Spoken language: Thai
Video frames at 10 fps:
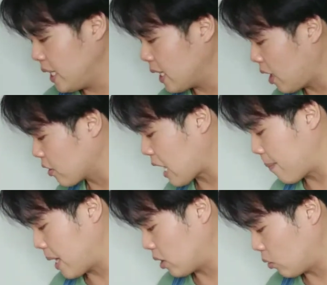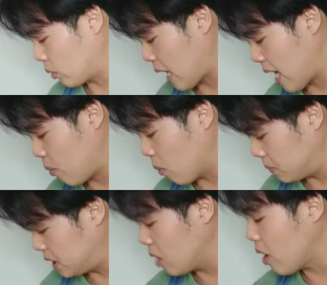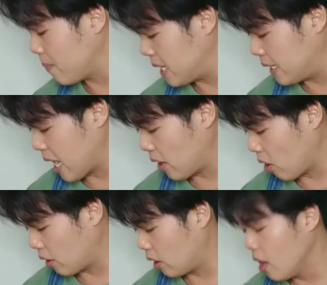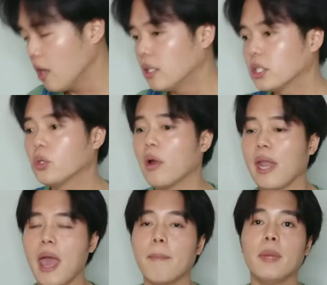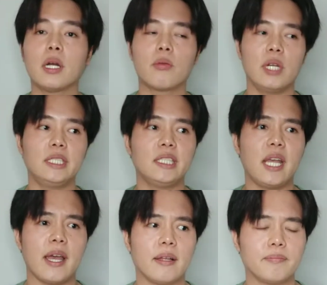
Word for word: ดี้ที่เขาใส่มาตอนสุดท้ายผมเชื่อว่ามีแน่นอน ส่วนแอมเบอร์กริสเนี่ย